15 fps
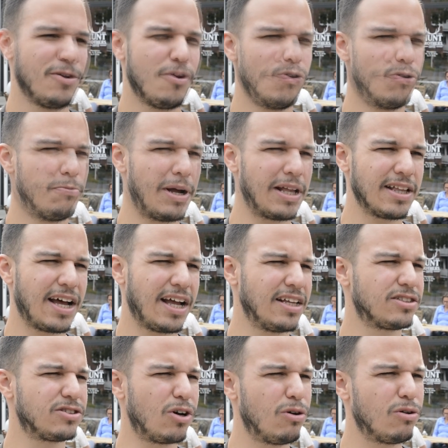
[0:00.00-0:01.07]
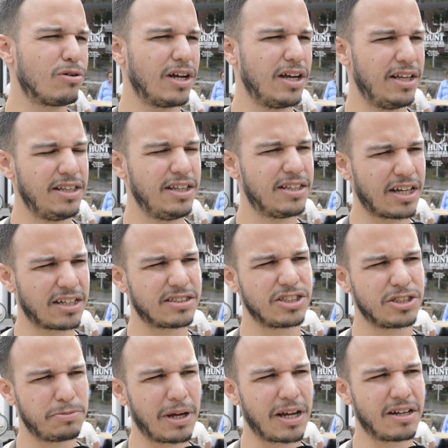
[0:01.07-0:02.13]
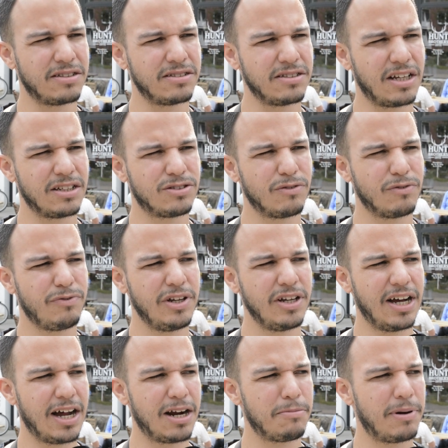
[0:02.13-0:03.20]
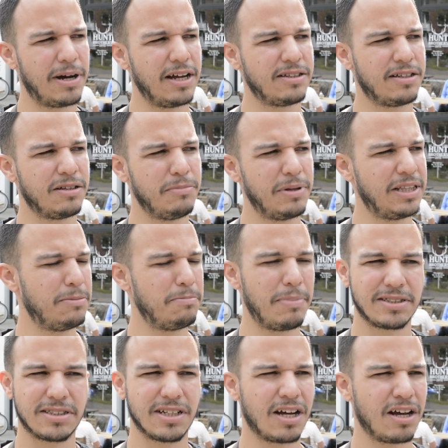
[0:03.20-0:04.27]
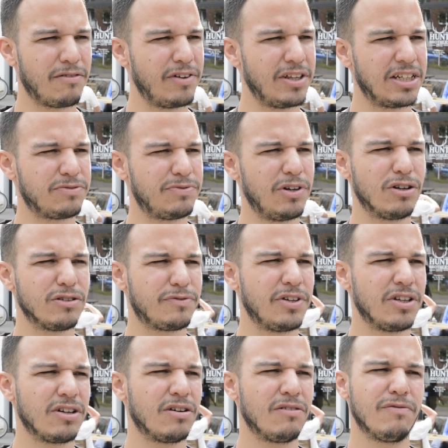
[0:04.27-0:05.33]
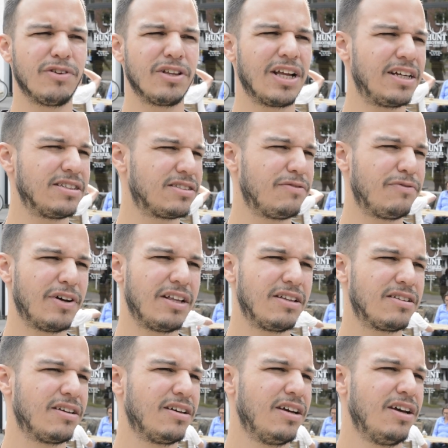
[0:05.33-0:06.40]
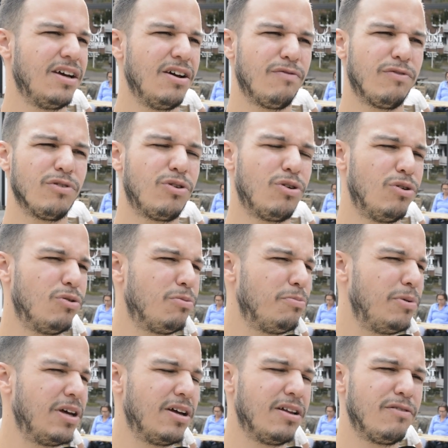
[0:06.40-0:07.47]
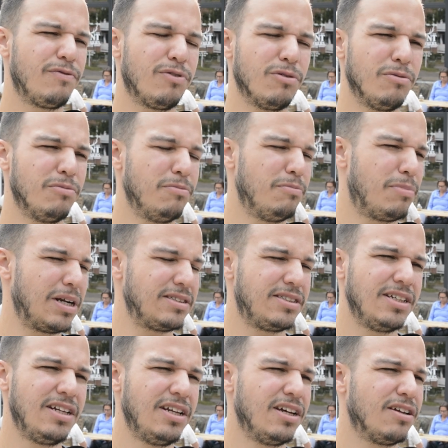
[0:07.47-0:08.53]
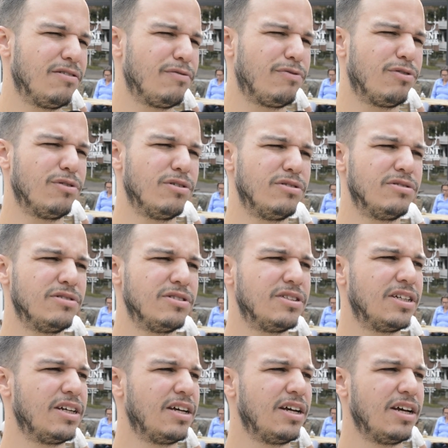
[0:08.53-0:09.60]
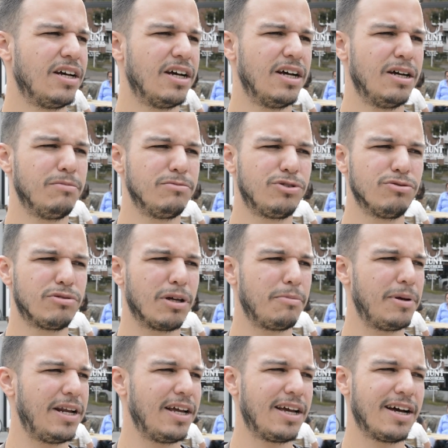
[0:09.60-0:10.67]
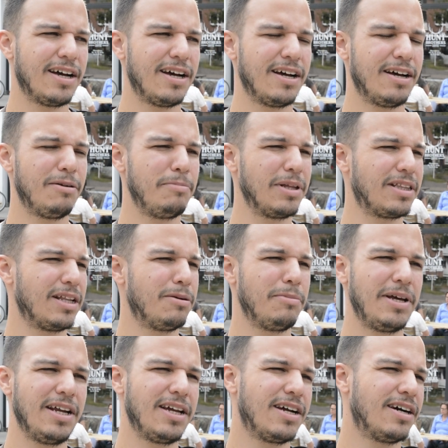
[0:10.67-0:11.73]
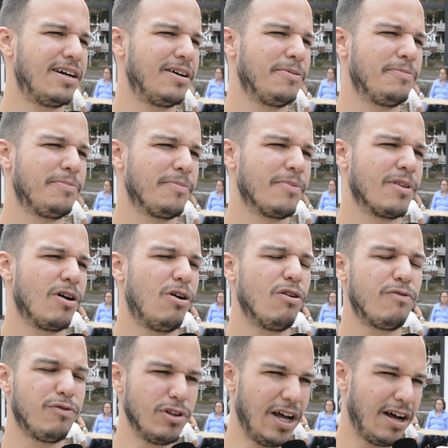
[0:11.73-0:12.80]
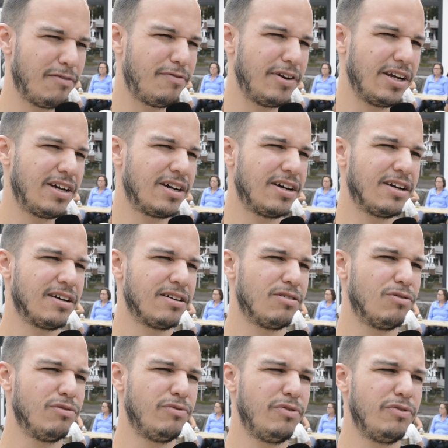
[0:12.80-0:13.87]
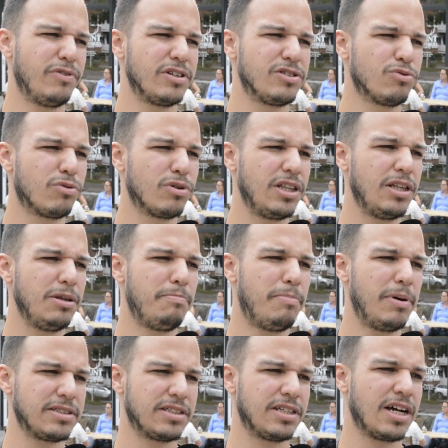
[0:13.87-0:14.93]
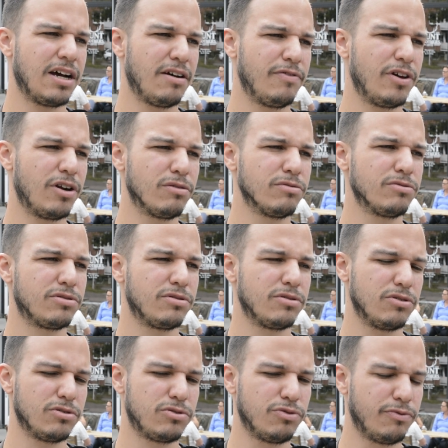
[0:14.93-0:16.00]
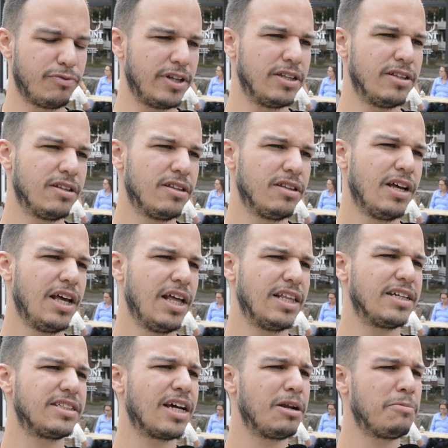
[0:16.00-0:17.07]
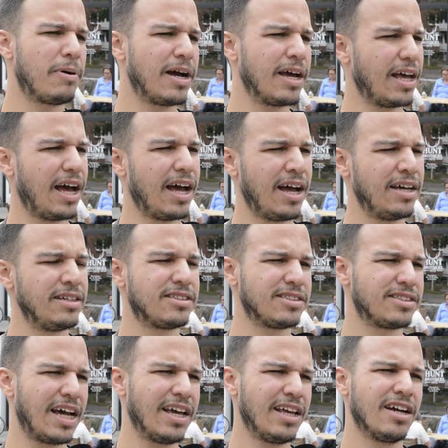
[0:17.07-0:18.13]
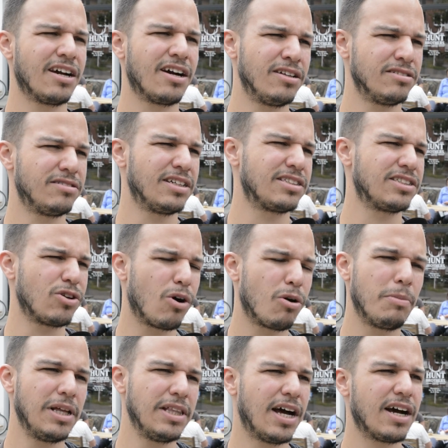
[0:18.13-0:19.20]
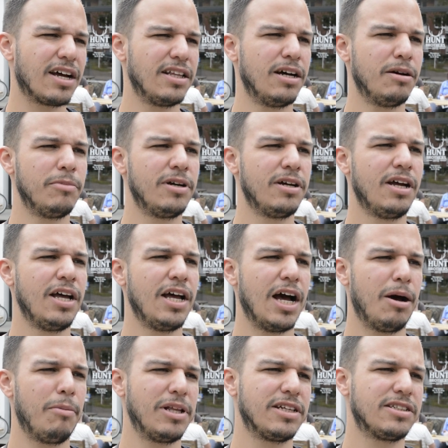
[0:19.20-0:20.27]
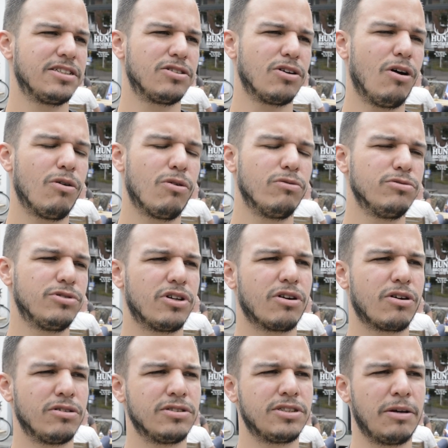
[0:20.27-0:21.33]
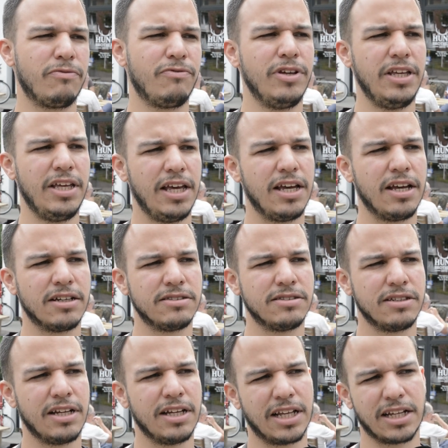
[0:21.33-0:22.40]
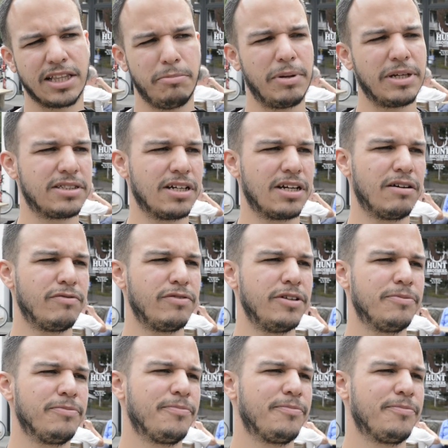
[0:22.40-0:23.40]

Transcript: Und man kann es auch in die Tasse schmecken. Also wir arbeiten mit dem besten Kaffee, das wir ausfinden können von ganzer Welt. Von Kolumbien, von Brasilien, von ähm, Südamerika, Mittelamerika, auch von Afrika. Und wir versuchen, die beste Kaffee rauszufinden. Deshalb heißt es eigentlich Hand. Das ist auch mein Nachname, aber das ist auch unser Konzept. Wir jagen nach die beste Kaffee.